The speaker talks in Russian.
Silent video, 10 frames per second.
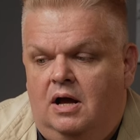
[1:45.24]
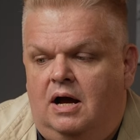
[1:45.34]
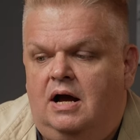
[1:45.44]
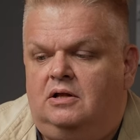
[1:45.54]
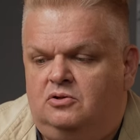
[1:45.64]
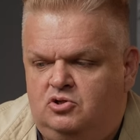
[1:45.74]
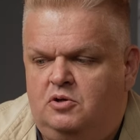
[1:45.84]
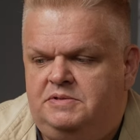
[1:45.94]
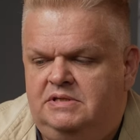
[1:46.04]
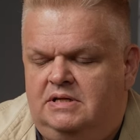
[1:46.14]
А, ну,
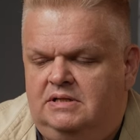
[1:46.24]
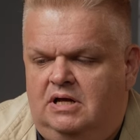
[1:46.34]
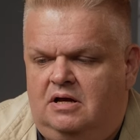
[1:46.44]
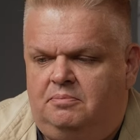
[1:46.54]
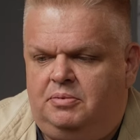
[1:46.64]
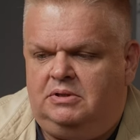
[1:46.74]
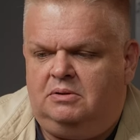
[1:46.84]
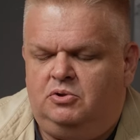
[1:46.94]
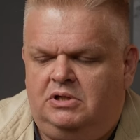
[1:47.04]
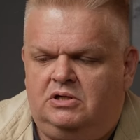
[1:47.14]
собственно, да,
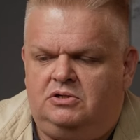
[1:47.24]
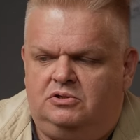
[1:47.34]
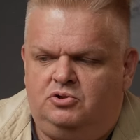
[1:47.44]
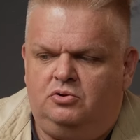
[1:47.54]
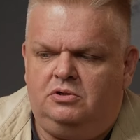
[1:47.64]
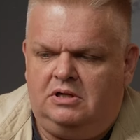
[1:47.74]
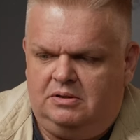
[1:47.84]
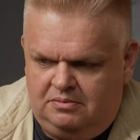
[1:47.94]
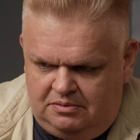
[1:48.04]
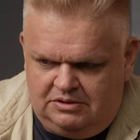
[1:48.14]
потому я, что
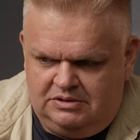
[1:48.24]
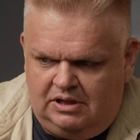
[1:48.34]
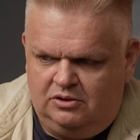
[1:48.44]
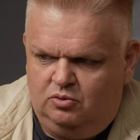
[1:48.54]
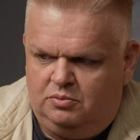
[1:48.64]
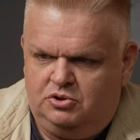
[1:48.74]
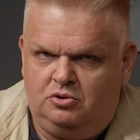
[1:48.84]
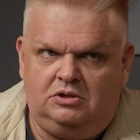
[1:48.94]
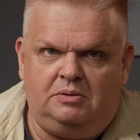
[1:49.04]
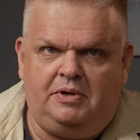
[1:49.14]
я и стал думать,
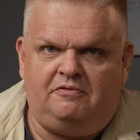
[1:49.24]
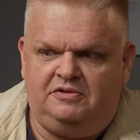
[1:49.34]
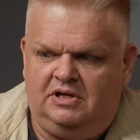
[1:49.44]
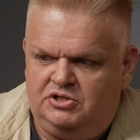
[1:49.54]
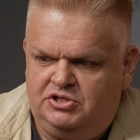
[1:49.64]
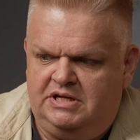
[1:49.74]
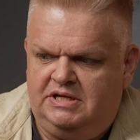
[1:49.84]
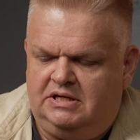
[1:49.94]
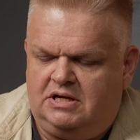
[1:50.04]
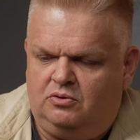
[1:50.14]
что это прям
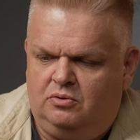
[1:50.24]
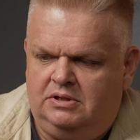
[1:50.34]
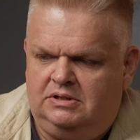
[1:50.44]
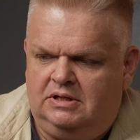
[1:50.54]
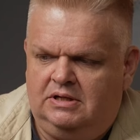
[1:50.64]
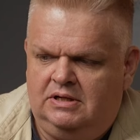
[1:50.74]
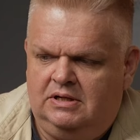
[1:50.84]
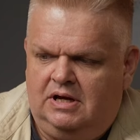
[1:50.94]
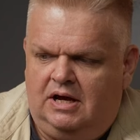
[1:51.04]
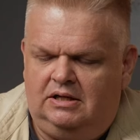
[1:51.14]
вторжение какое-то,
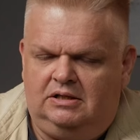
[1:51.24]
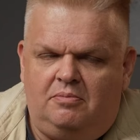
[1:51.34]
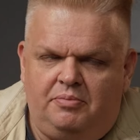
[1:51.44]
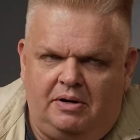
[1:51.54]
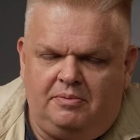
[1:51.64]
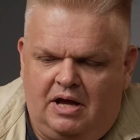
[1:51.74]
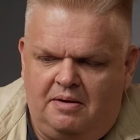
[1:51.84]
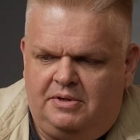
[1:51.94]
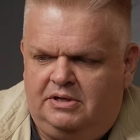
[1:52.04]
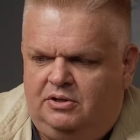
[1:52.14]
а там прям
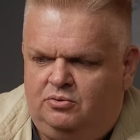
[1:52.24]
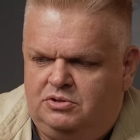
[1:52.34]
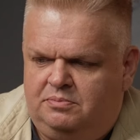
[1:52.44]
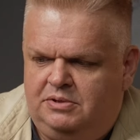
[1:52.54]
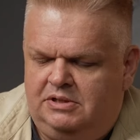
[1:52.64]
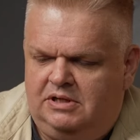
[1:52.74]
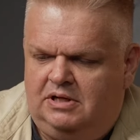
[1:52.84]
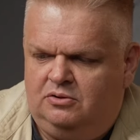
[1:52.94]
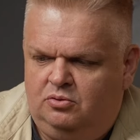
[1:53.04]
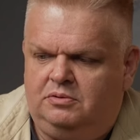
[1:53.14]
камерное уже было,
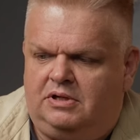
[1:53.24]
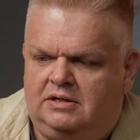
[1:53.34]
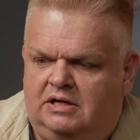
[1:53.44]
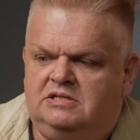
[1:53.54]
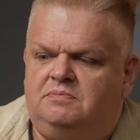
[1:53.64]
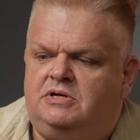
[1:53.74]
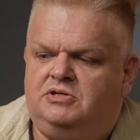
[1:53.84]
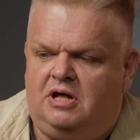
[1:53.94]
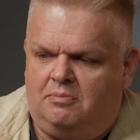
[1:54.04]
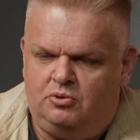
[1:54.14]
а тут как раз
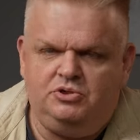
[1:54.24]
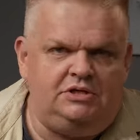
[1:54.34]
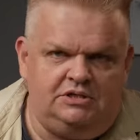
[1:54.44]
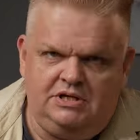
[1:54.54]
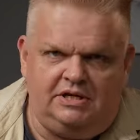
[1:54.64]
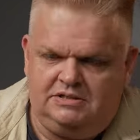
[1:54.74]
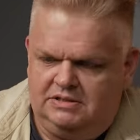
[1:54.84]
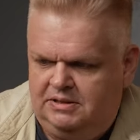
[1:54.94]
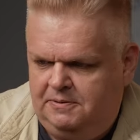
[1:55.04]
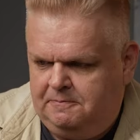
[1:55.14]
масштаб очень интересный.